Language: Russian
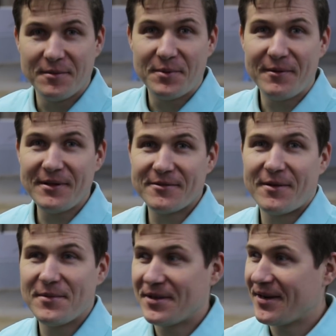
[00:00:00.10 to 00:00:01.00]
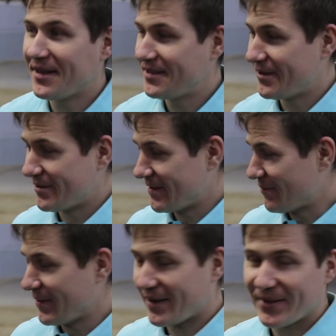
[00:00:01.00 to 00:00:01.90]
Всем привет, с вами Трика Сервис. К
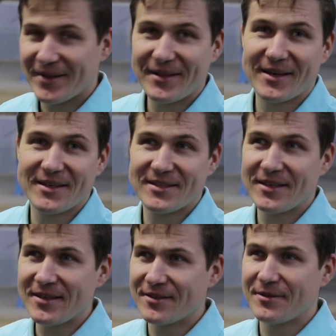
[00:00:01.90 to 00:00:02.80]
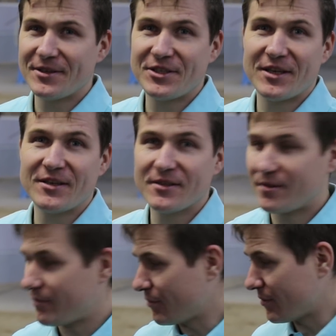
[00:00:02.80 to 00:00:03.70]
нам приехал Cadillac XRX
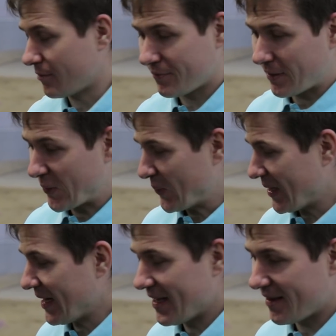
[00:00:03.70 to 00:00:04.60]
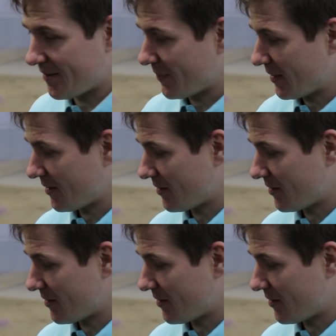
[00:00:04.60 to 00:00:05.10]
2011 года, он второго поколения.